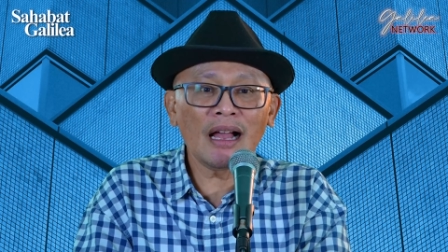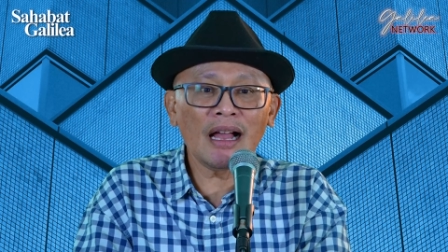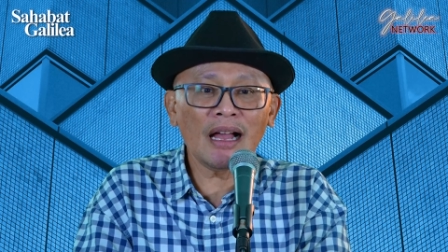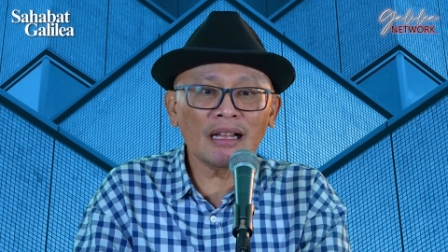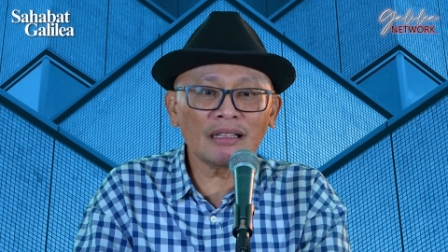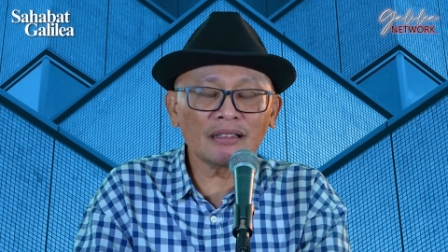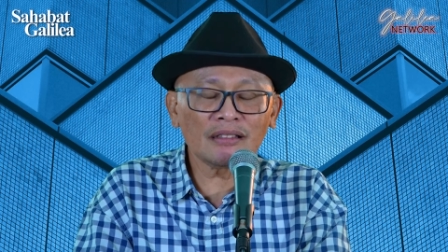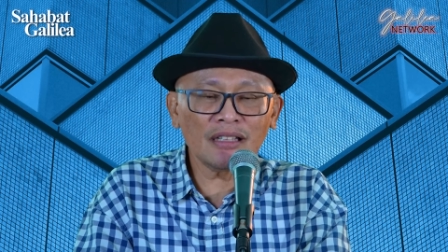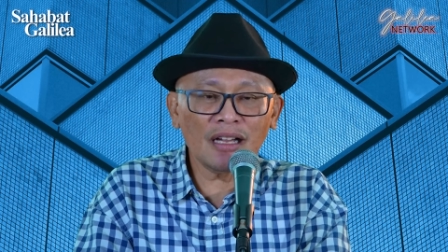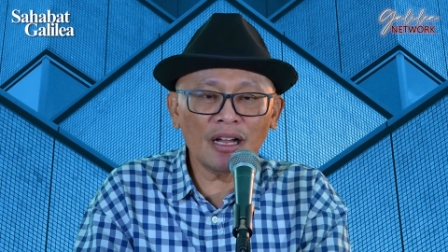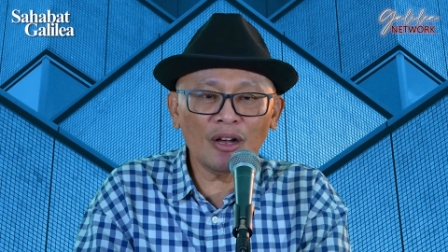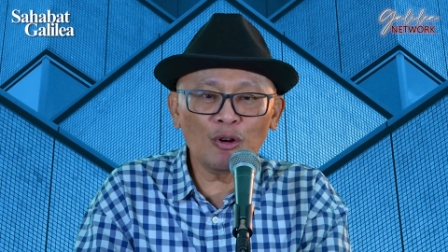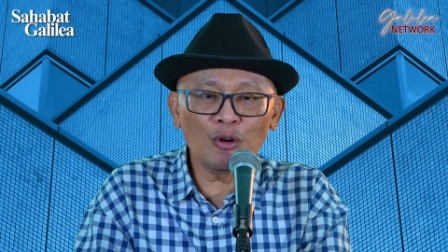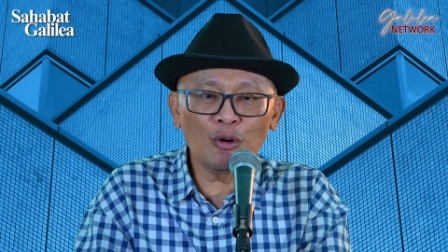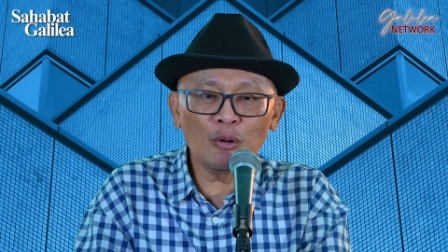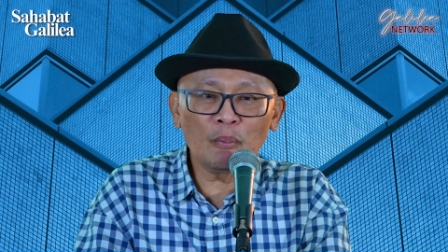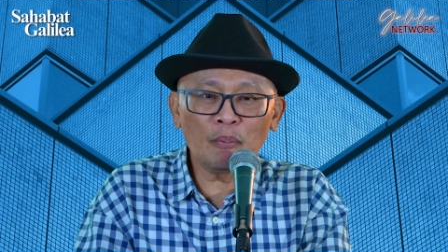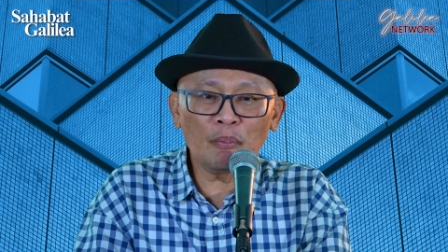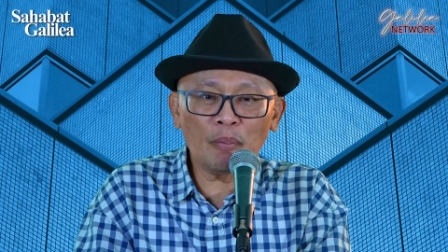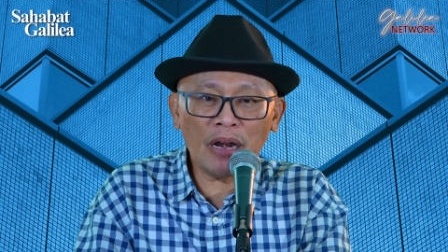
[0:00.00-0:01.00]

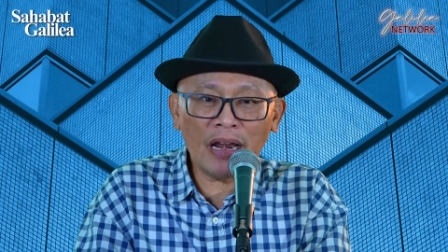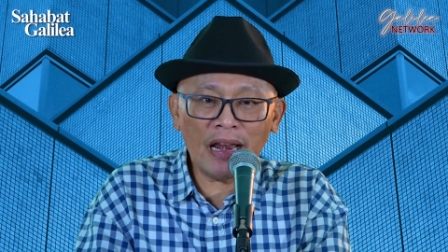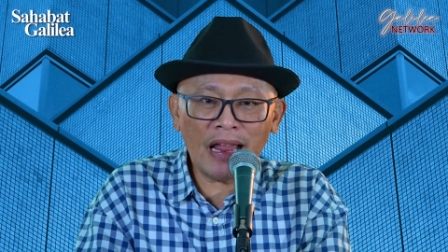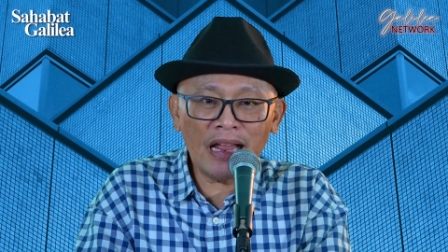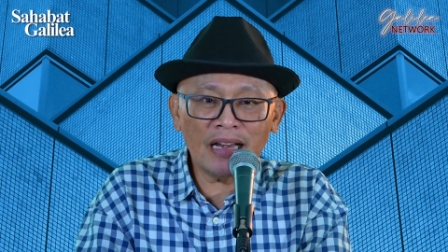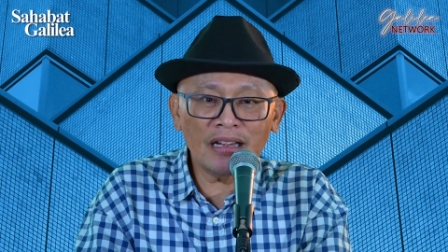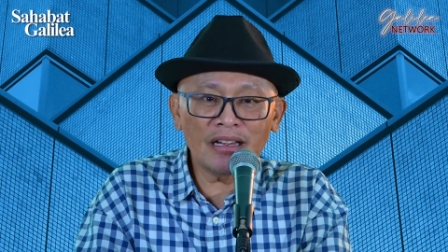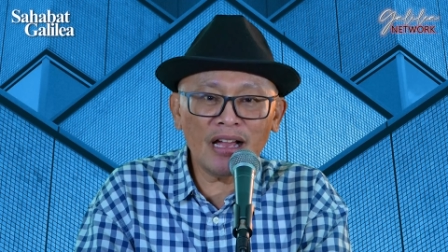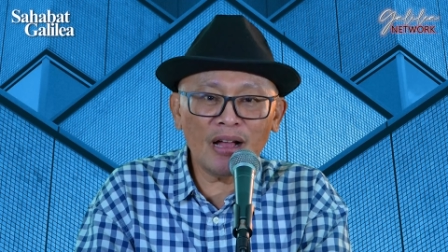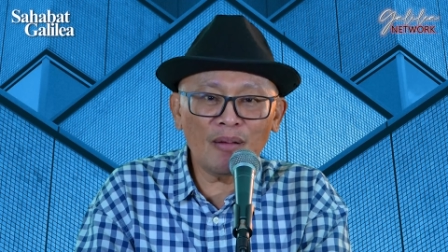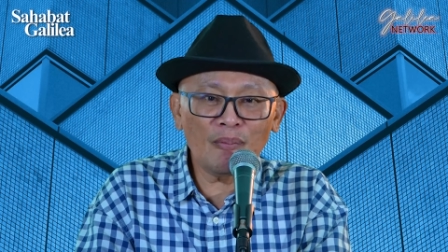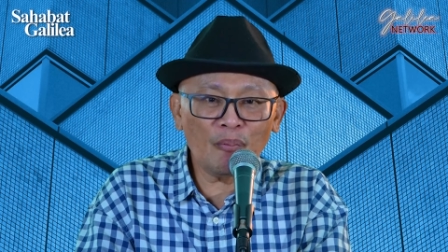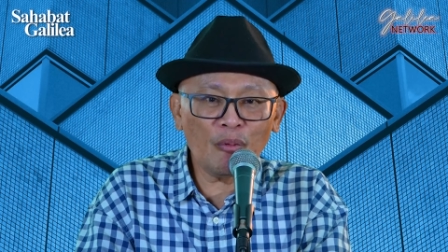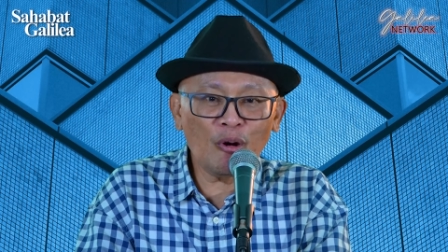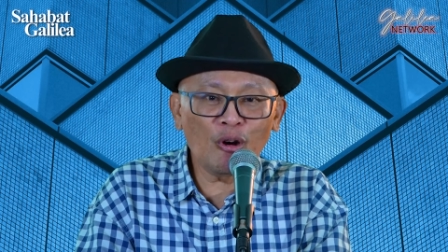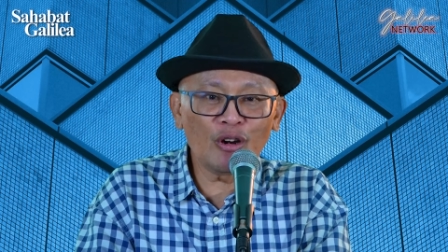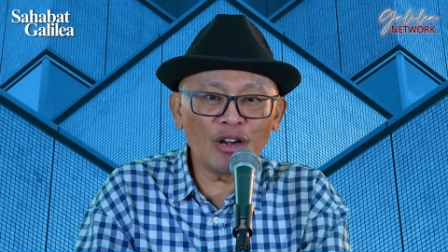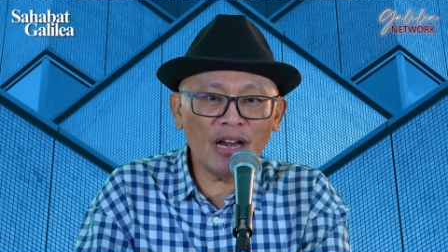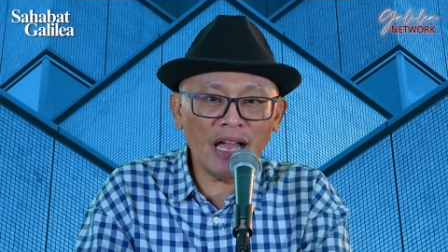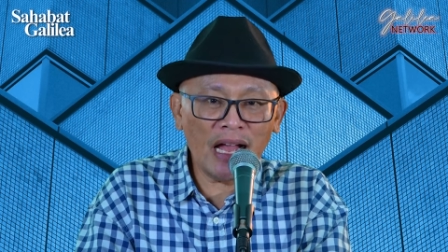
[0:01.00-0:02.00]
atau peladang
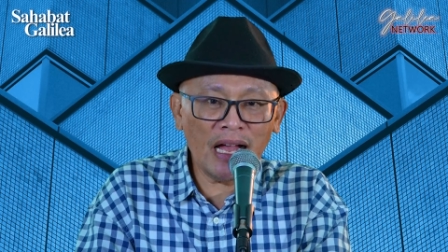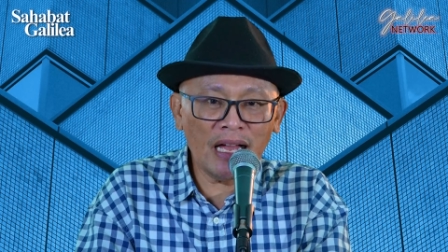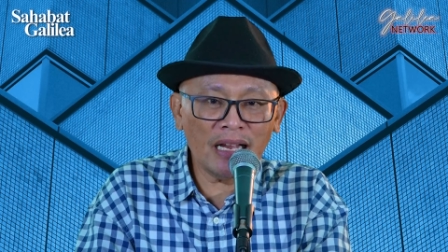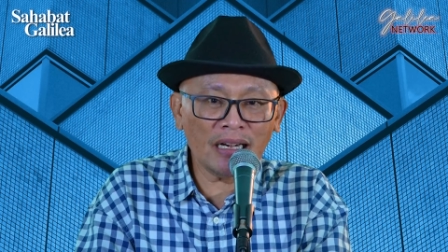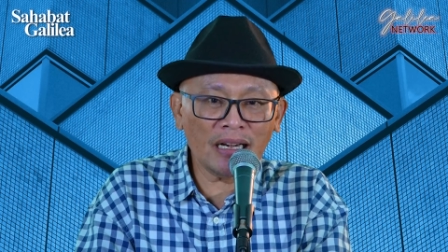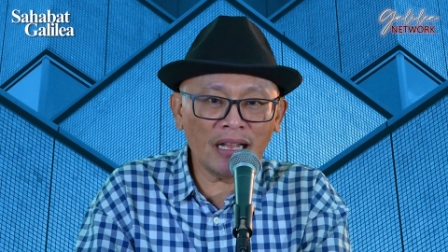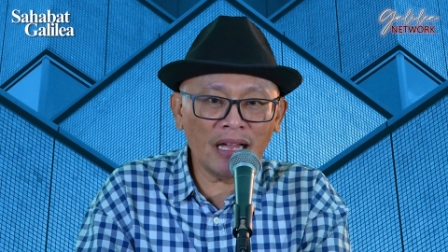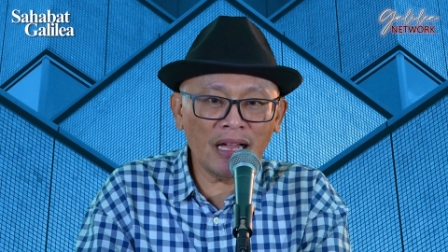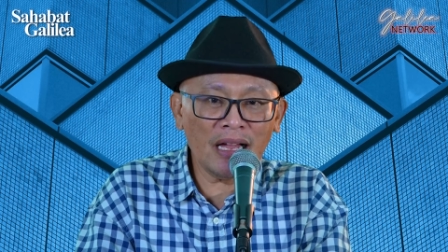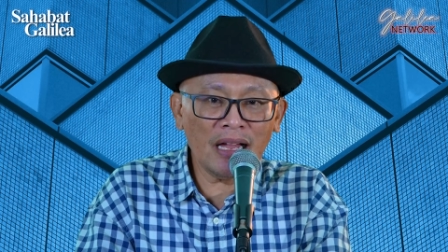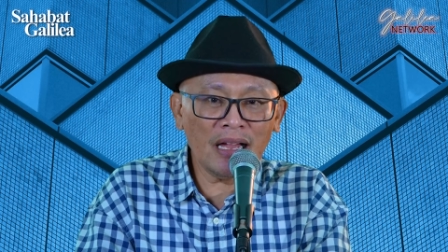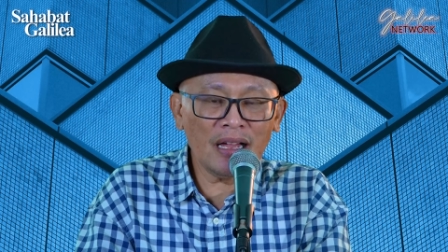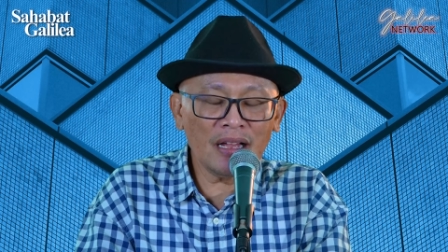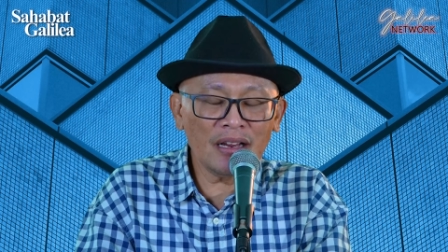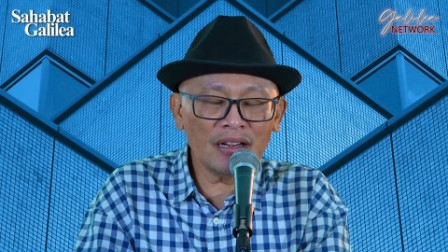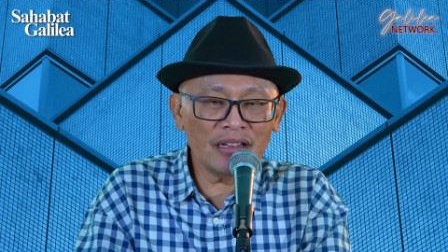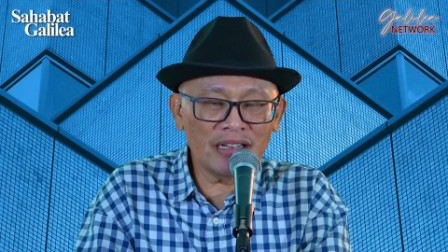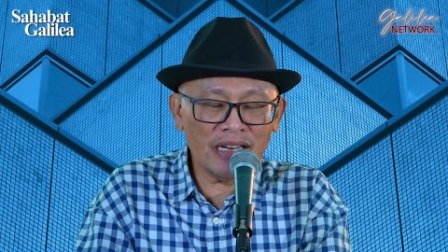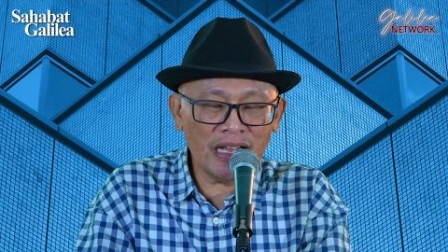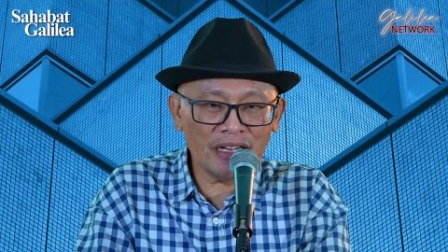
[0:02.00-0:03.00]
pohon arah
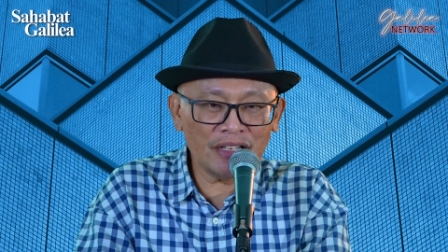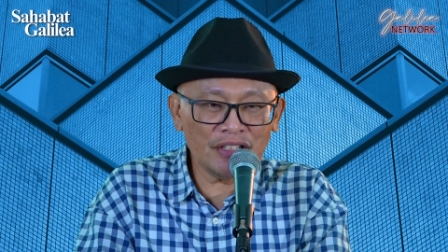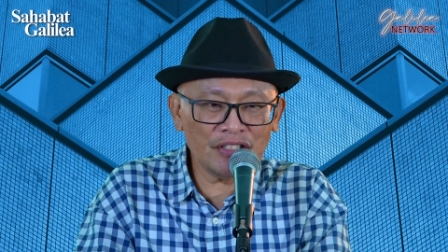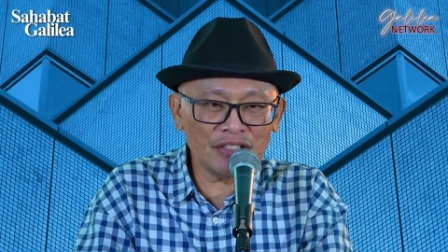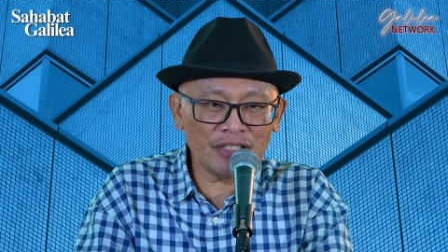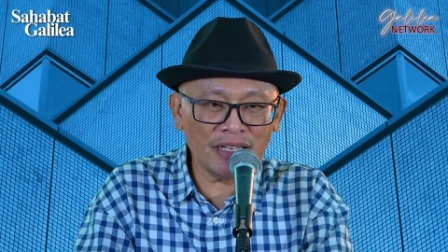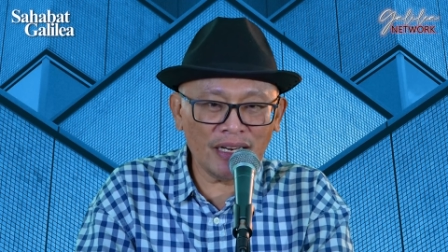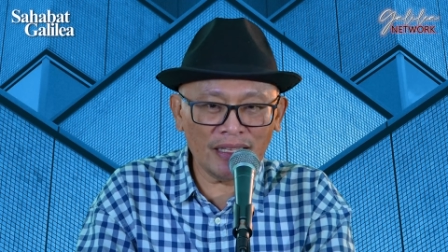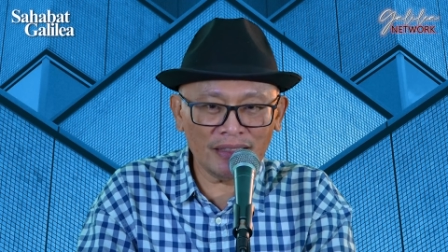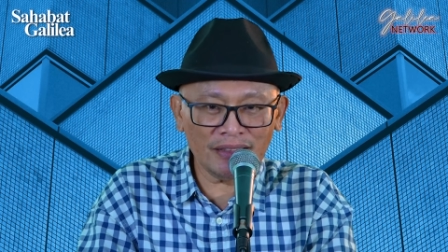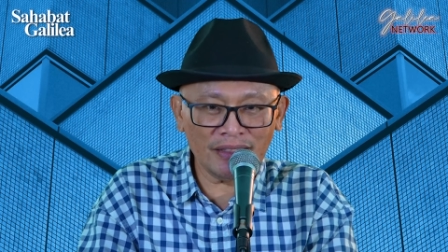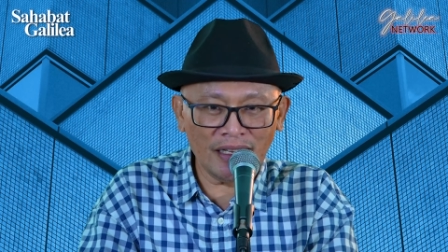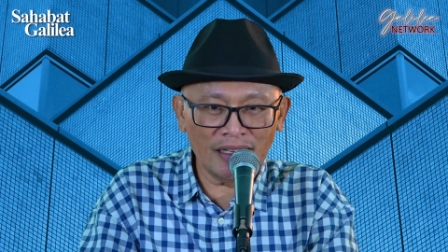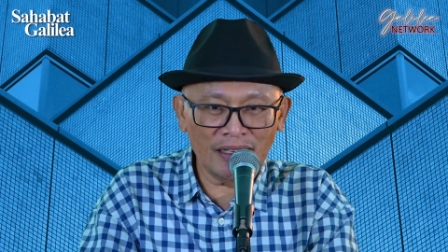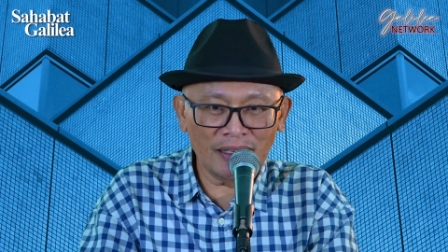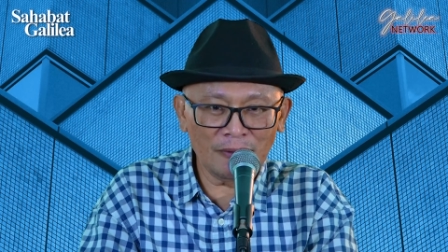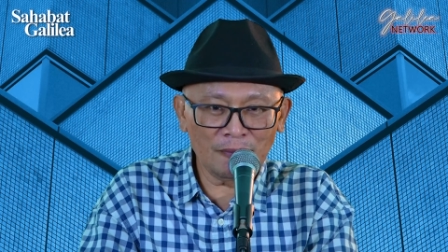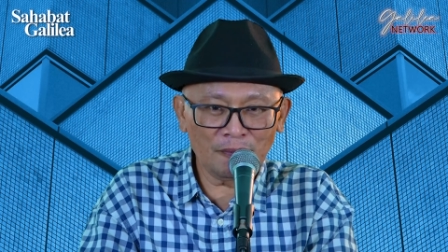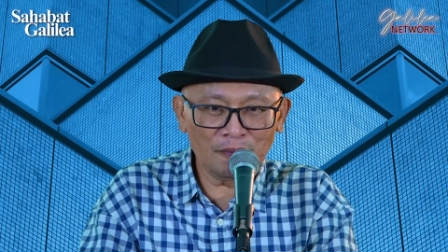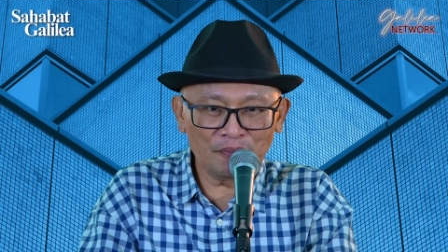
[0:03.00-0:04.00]
dari
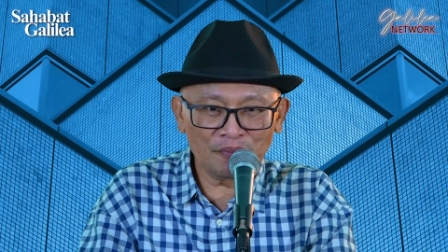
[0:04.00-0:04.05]
selatan.